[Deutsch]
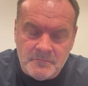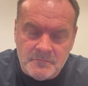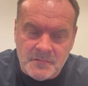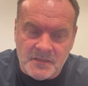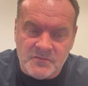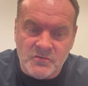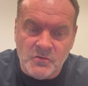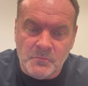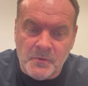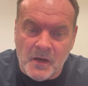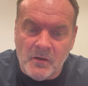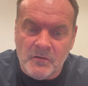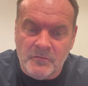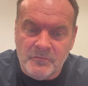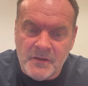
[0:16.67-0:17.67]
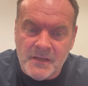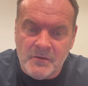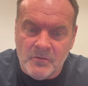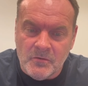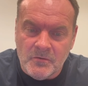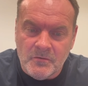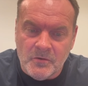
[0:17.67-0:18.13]
Dazu brauchen
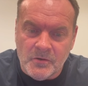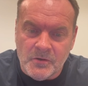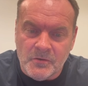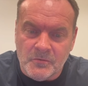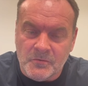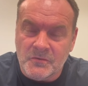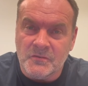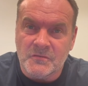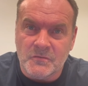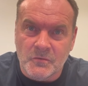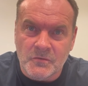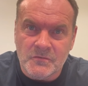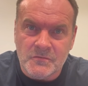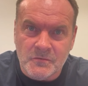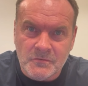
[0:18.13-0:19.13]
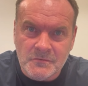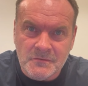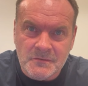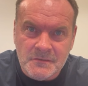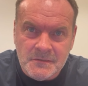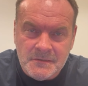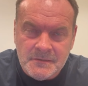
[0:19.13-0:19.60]
wir eure Unterstützung.
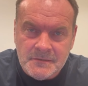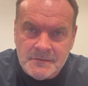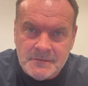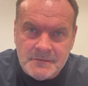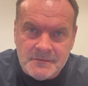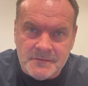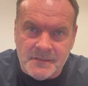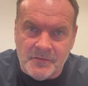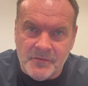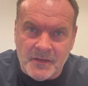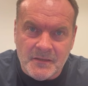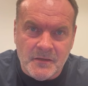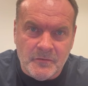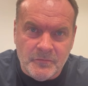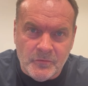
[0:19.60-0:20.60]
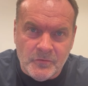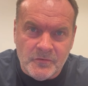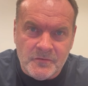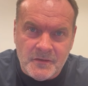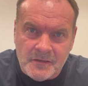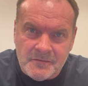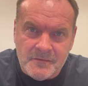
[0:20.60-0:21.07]
Sehr wichtig für
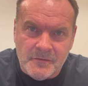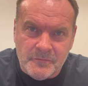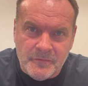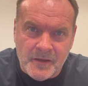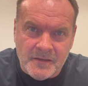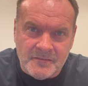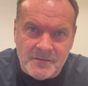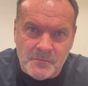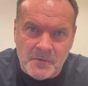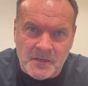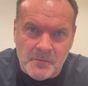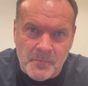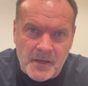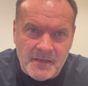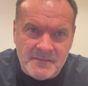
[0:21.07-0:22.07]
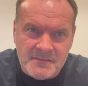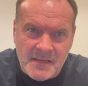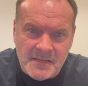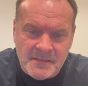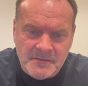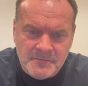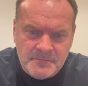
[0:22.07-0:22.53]
uns, dass die Fans immer dabei
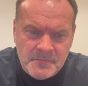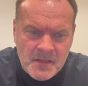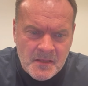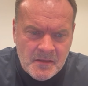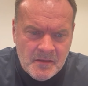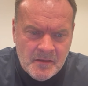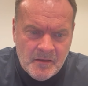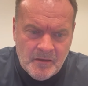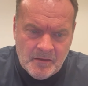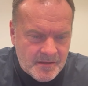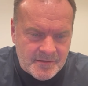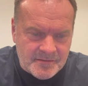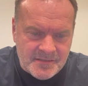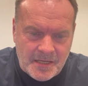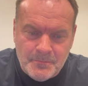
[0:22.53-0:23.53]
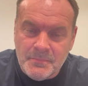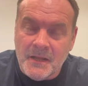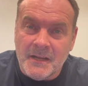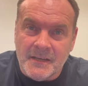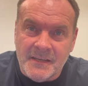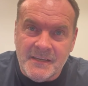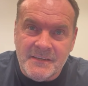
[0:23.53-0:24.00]
sein. Deshalb
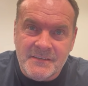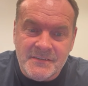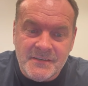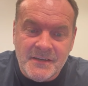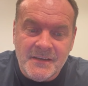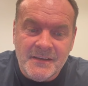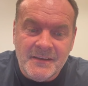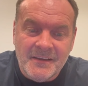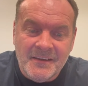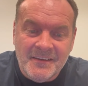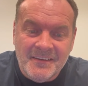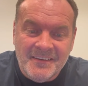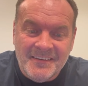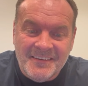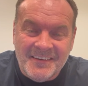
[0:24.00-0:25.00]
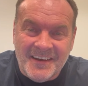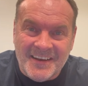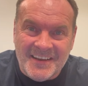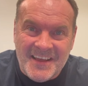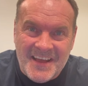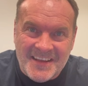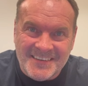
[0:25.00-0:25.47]
lade ich
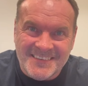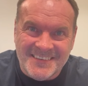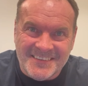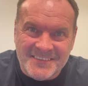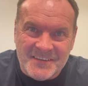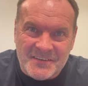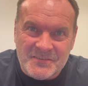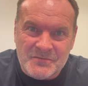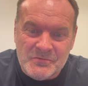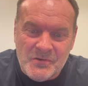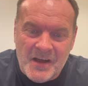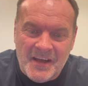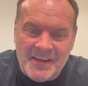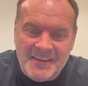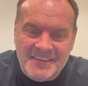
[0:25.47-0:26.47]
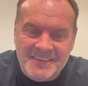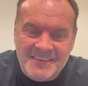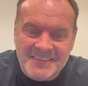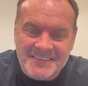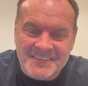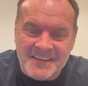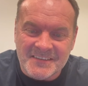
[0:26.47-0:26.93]
alle herzlich dazu ein,
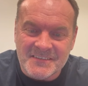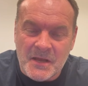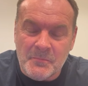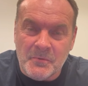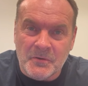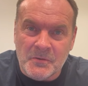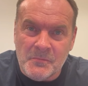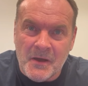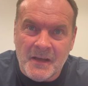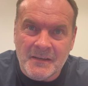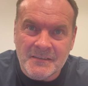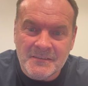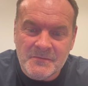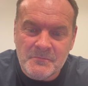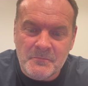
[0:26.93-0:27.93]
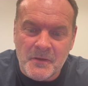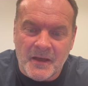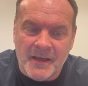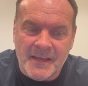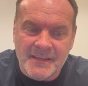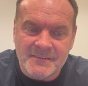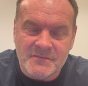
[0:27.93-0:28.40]
das Abonnement
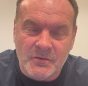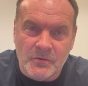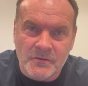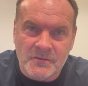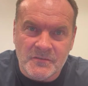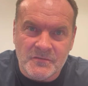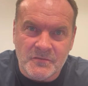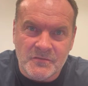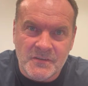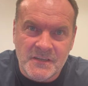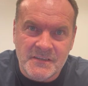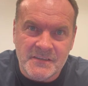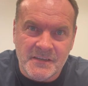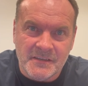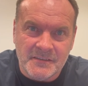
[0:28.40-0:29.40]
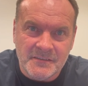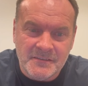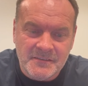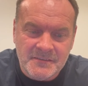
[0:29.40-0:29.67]
bereits heute zu sichern.